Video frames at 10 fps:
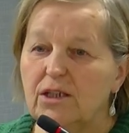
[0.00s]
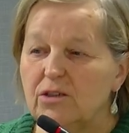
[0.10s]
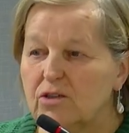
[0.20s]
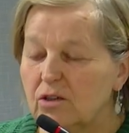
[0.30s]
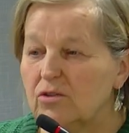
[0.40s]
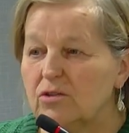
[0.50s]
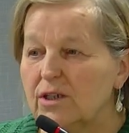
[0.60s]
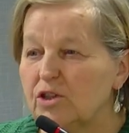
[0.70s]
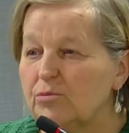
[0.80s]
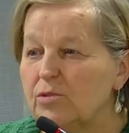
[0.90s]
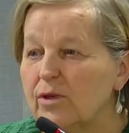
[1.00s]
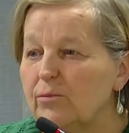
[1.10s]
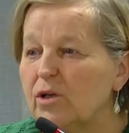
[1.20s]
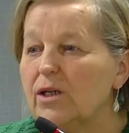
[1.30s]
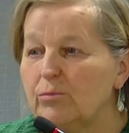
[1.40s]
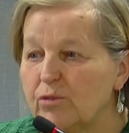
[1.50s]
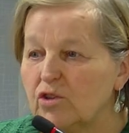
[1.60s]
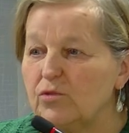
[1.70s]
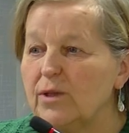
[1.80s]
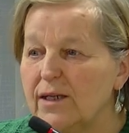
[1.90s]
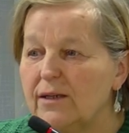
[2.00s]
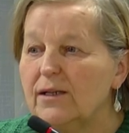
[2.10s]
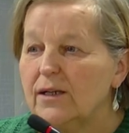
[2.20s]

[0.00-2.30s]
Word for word: Stąd też była moja prośba